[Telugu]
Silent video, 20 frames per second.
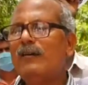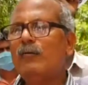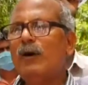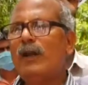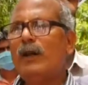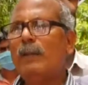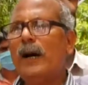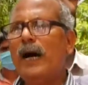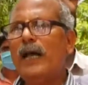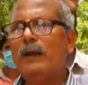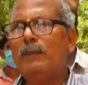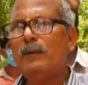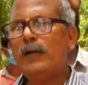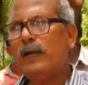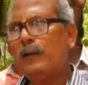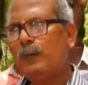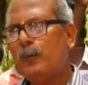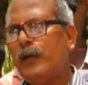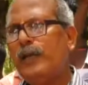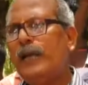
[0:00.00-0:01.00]
వాళ్ళ భార్య
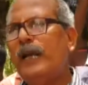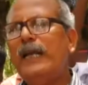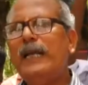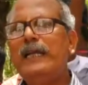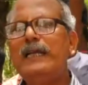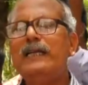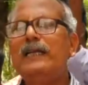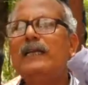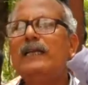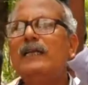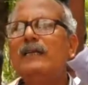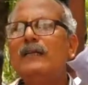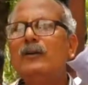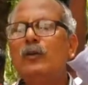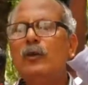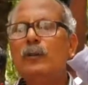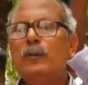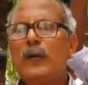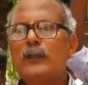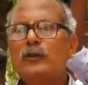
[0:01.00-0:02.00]
పిల్లలు పోయిరండి
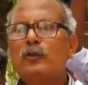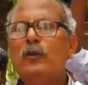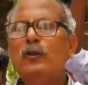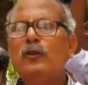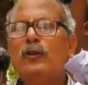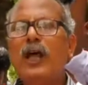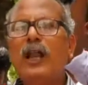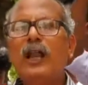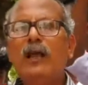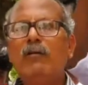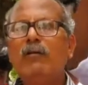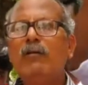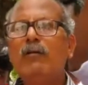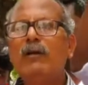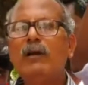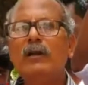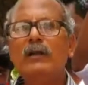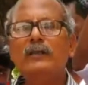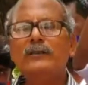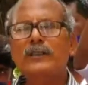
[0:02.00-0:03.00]
ఇప్పుడు పస్తులు ఉంటాన్నాం
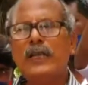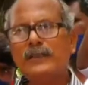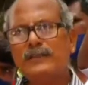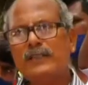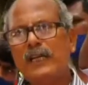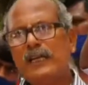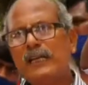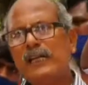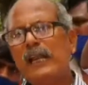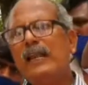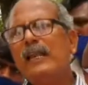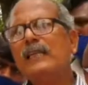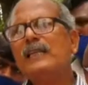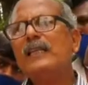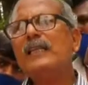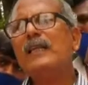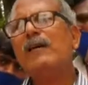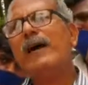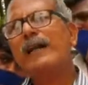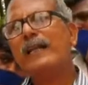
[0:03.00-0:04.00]
సస్తే ఇట్లనే
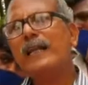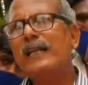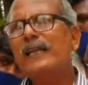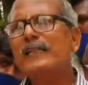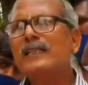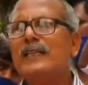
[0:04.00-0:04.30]
చద్దాం అట్లనే